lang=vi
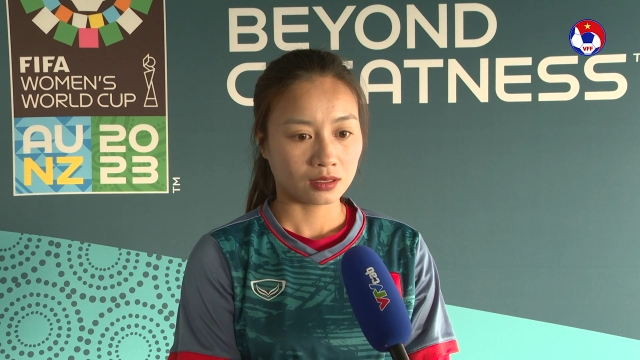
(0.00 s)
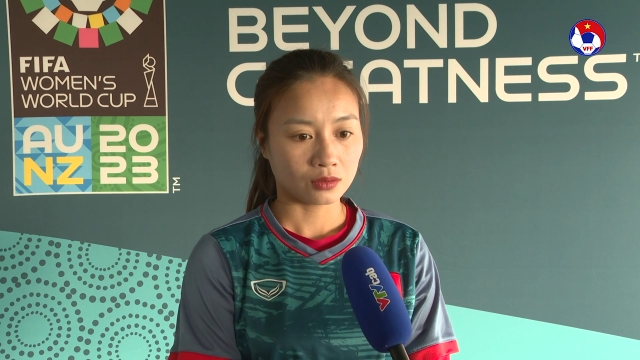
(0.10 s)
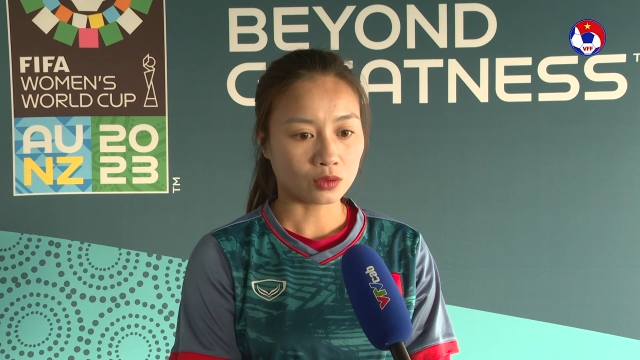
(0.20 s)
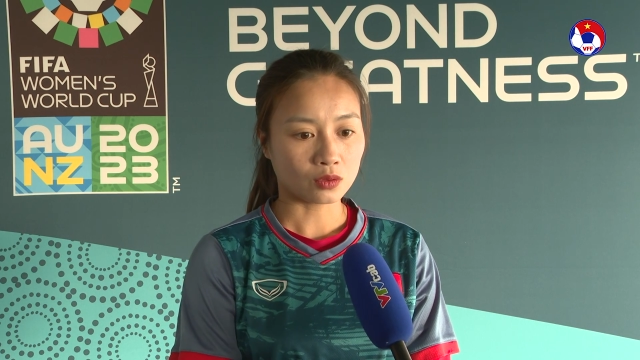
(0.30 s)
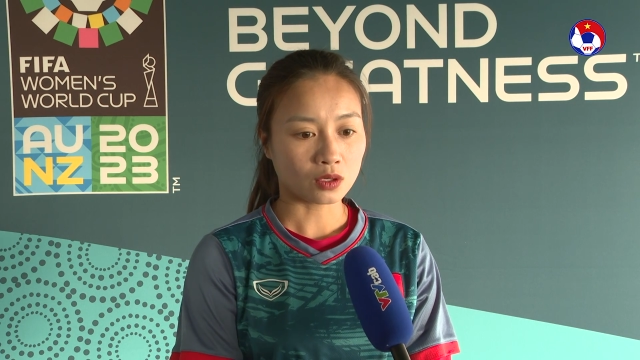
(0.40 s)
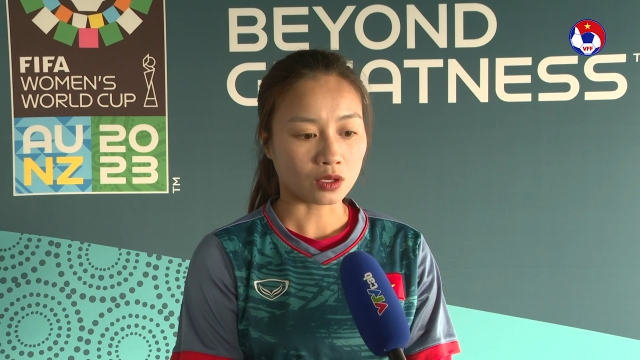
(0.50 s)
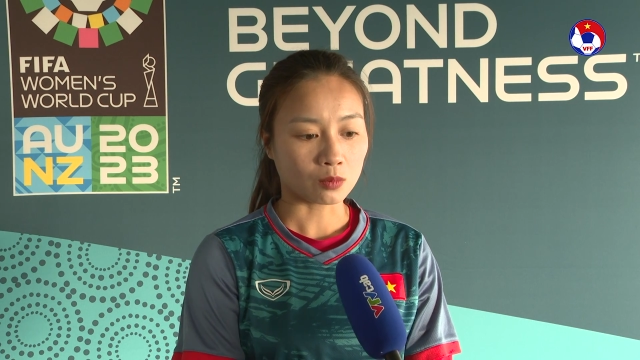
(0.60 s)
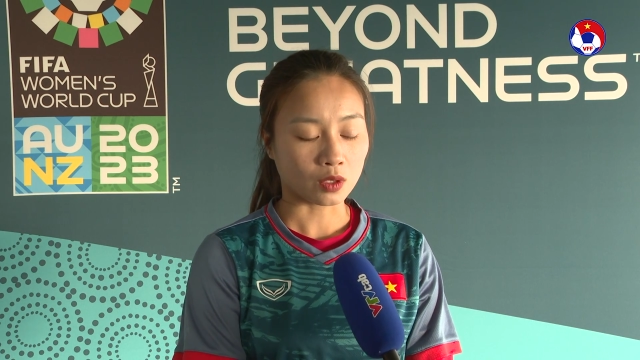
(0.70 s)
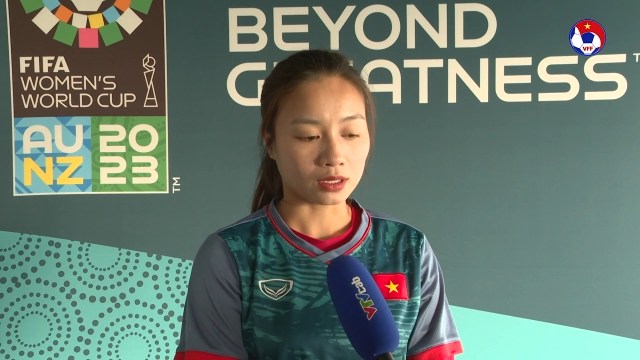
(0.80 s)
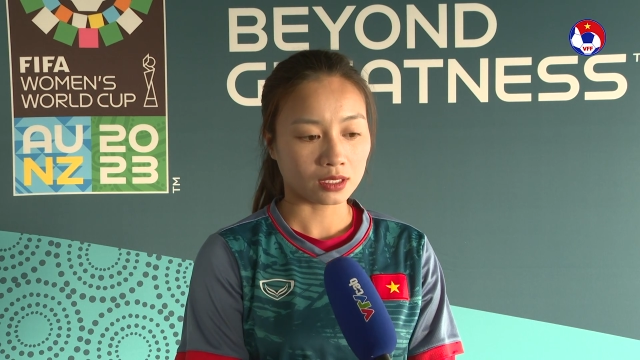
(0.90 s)
luôn luôn có
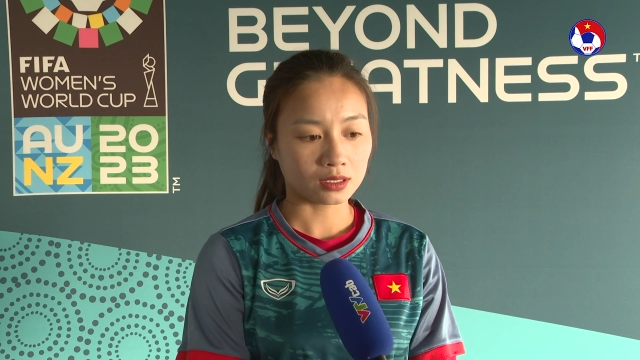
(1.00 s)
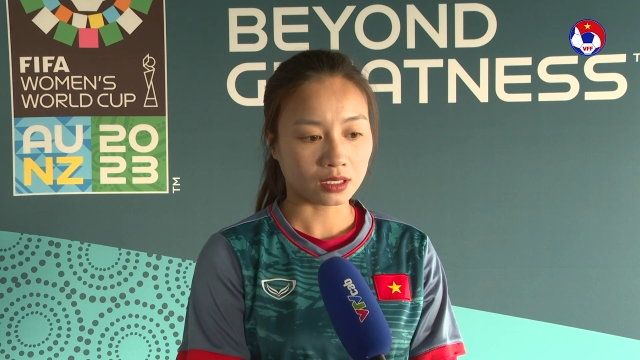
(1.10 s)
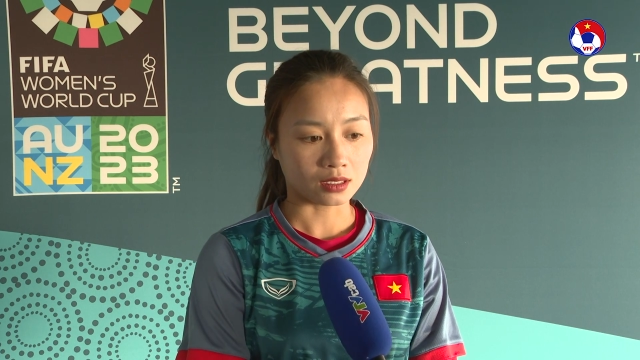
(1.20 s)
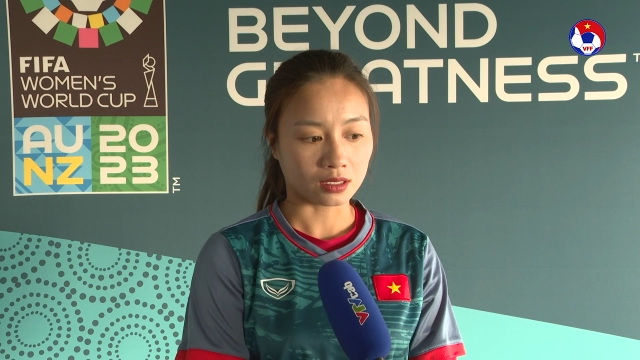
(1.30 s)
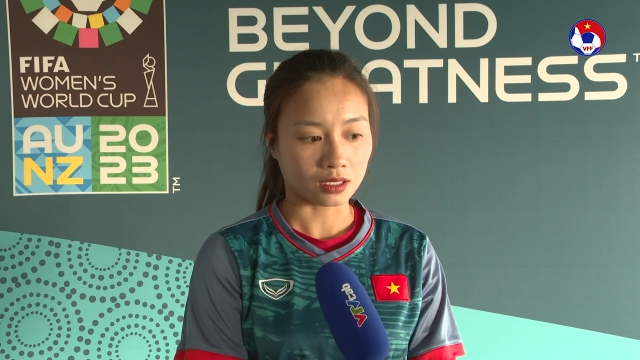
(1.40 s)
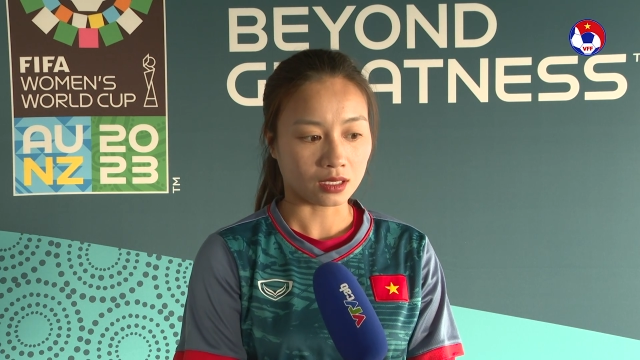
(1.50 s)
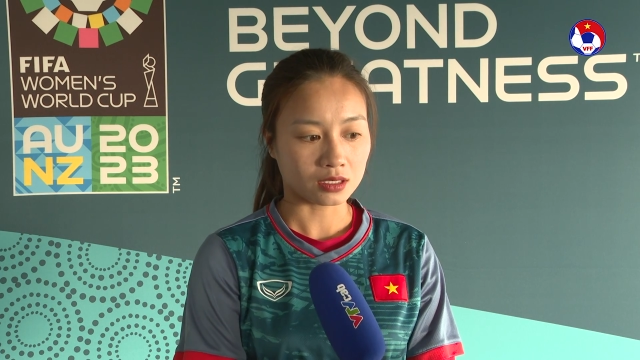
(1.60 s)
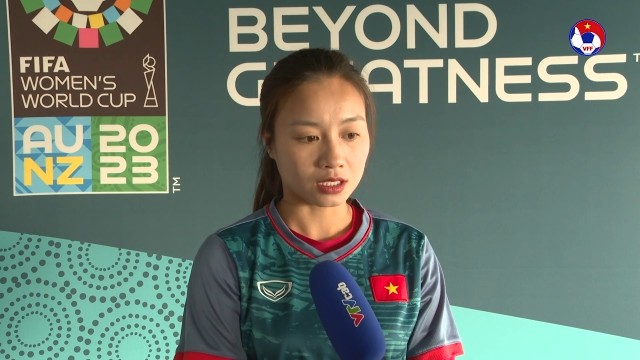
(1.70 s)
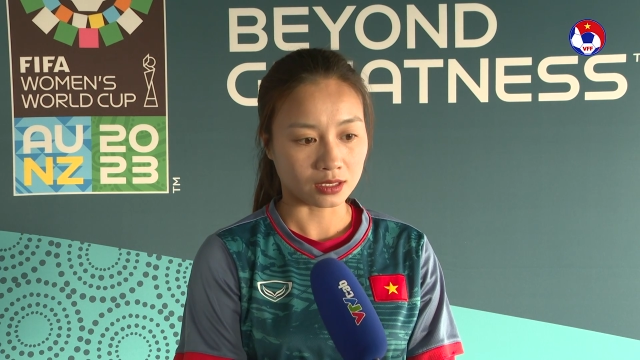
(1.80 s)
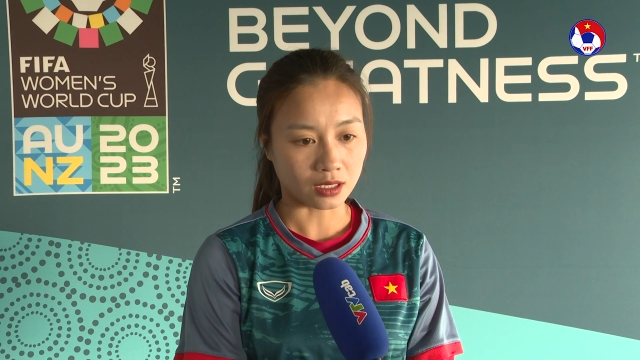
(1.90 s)
một cái tinh thần
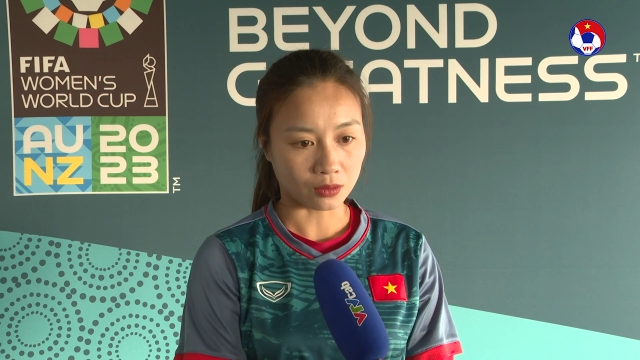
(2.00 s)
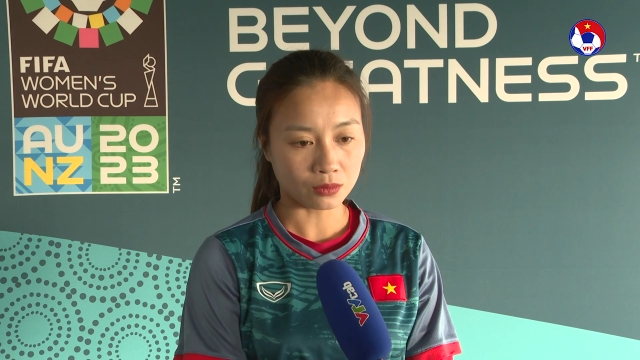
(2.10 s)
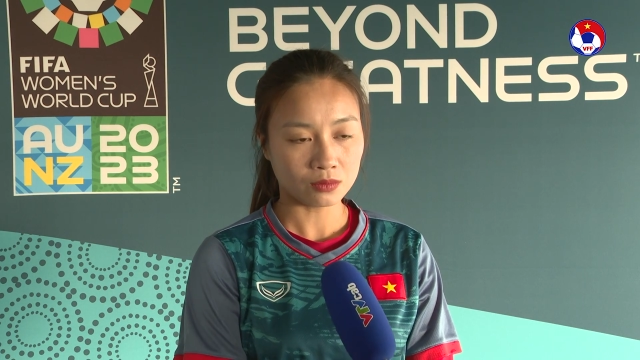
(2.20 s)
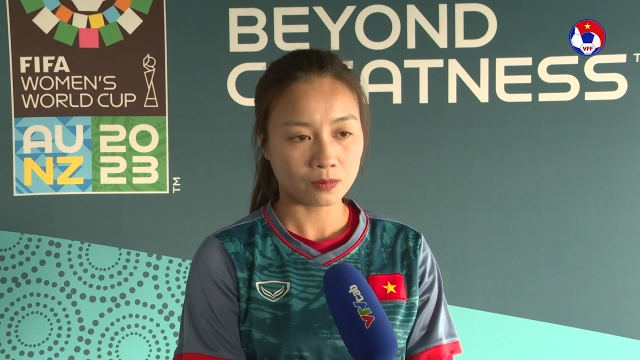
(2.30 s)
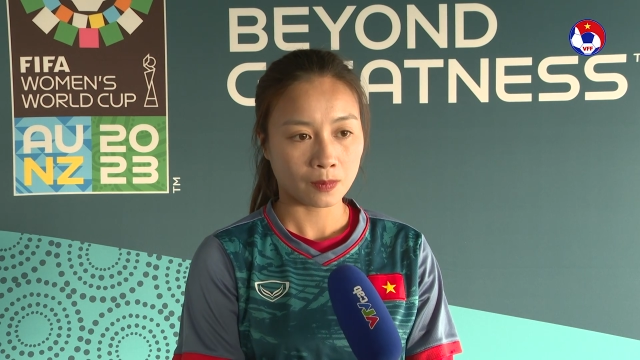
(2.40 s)
chiến đấu.